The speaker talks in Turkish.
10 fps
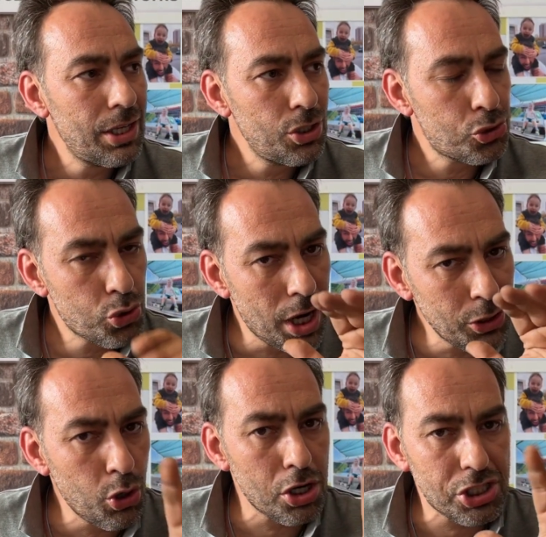Şu
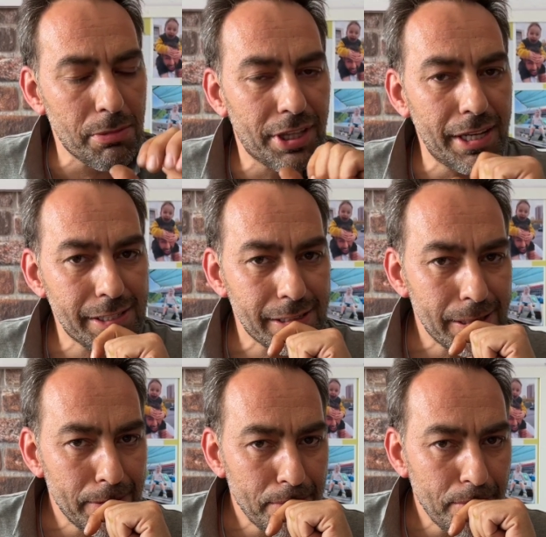anda o aşamadayız.
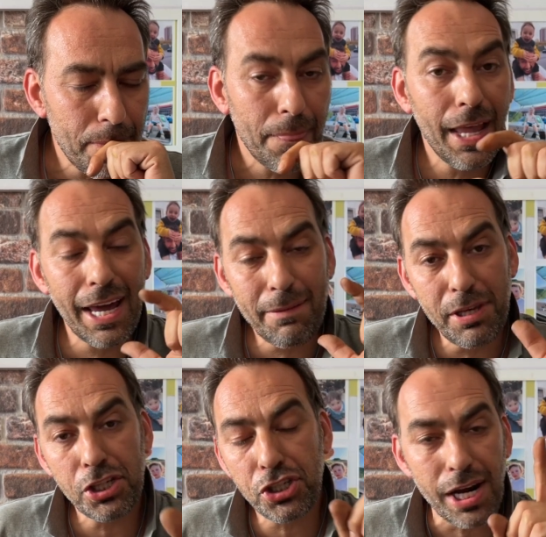Yani
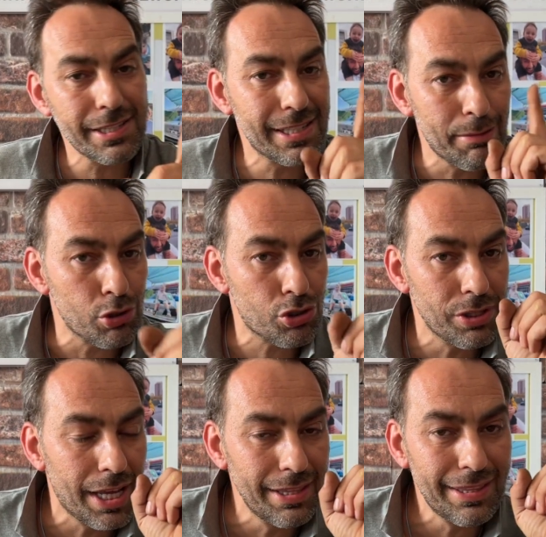bir şarj
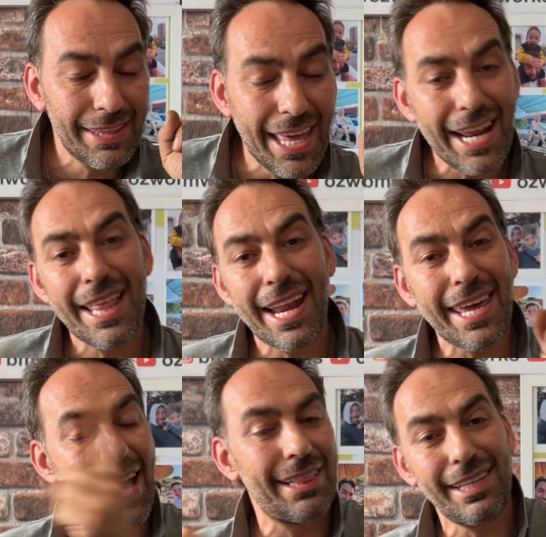dinamosundan nerelere
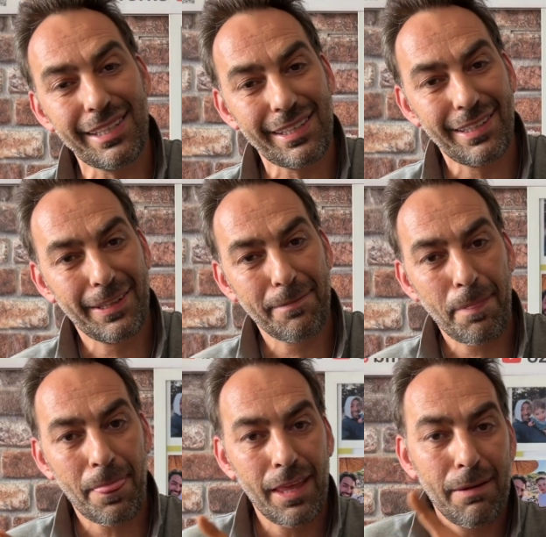geldik?
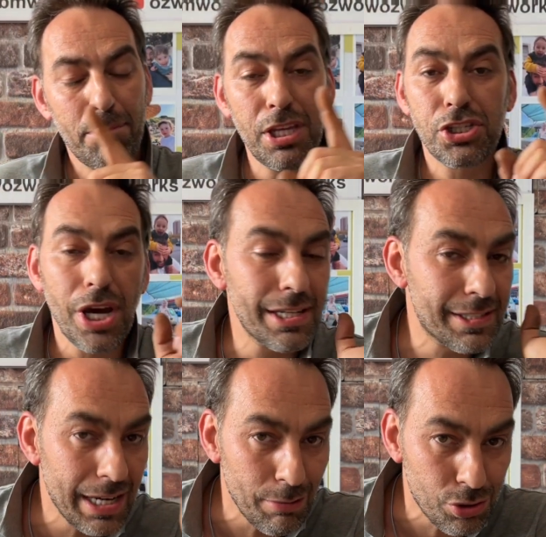Bir şarj
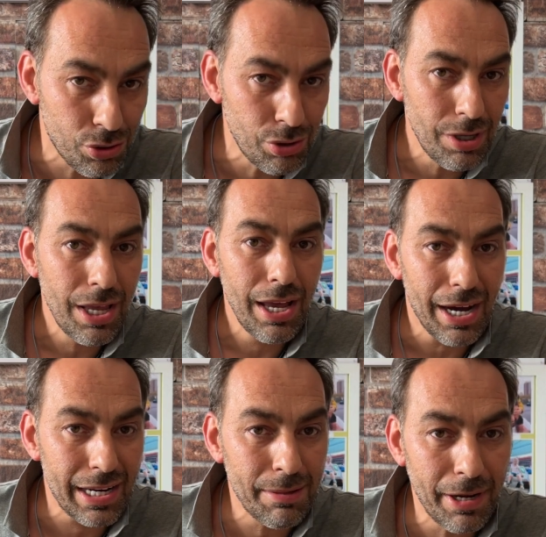dinamosu
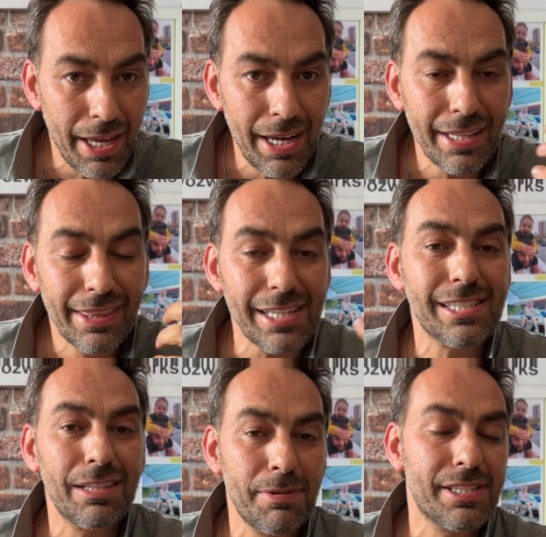arabaya
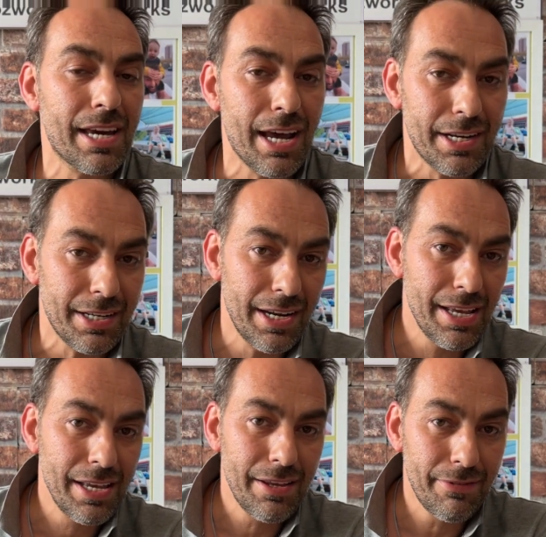nasıl bir zarar
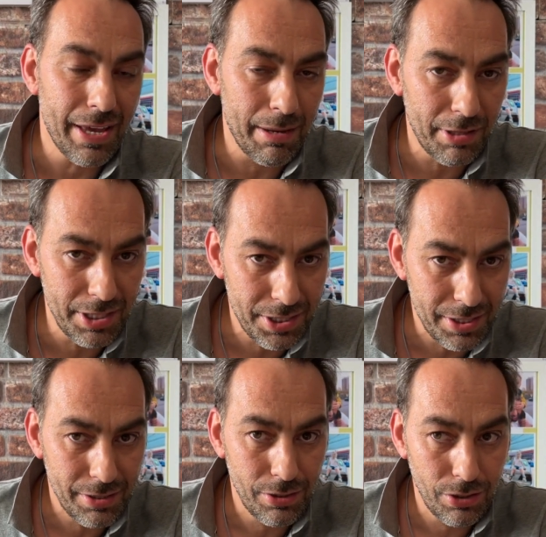
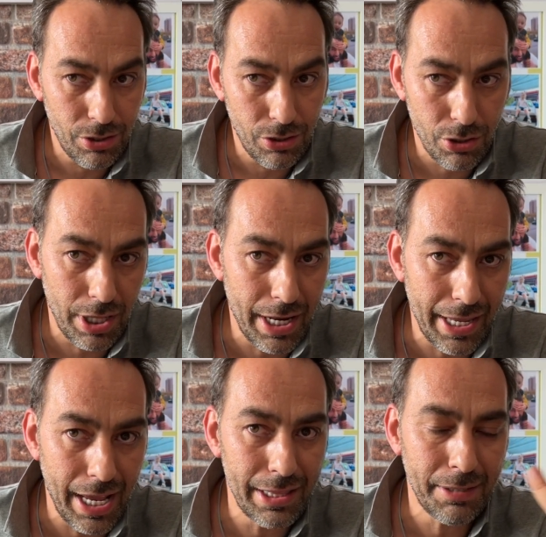verebilir? Oralara
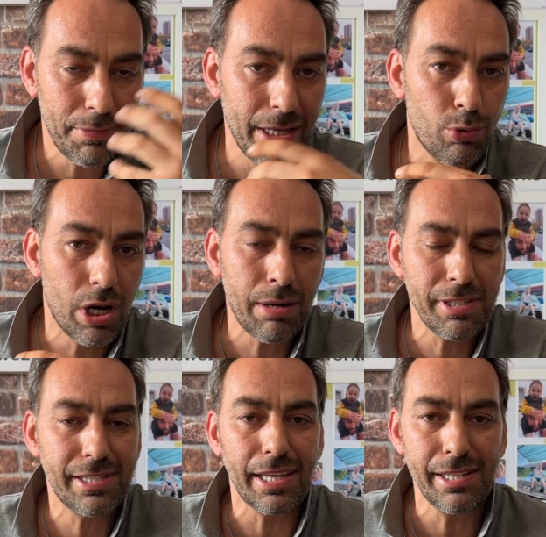geldik. Bir de bu araba
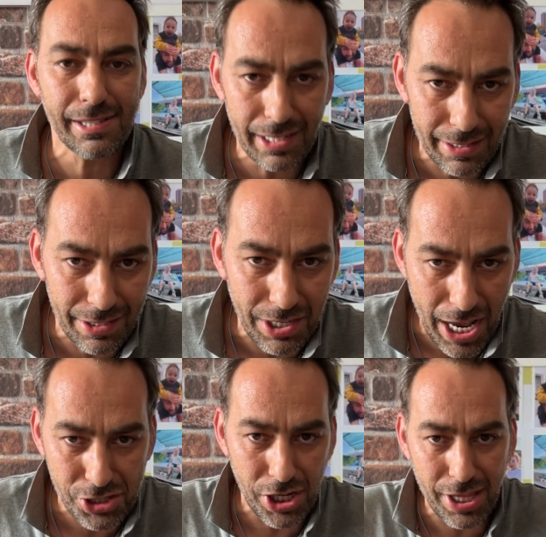8 silindir.
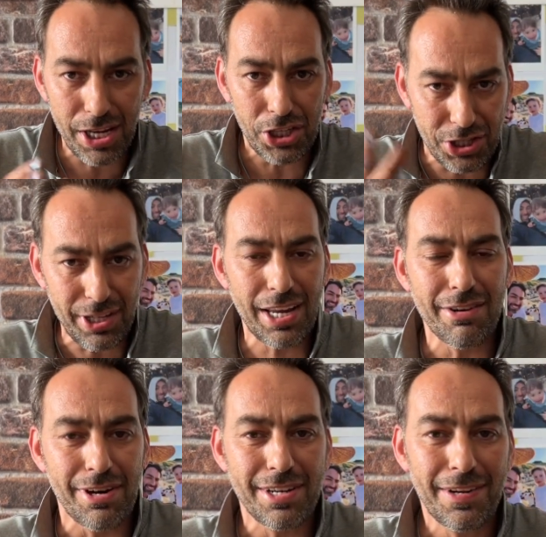Her şeyden 2 tane
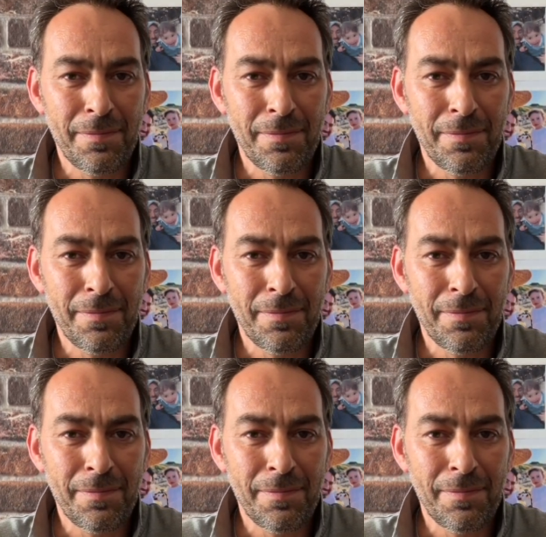var.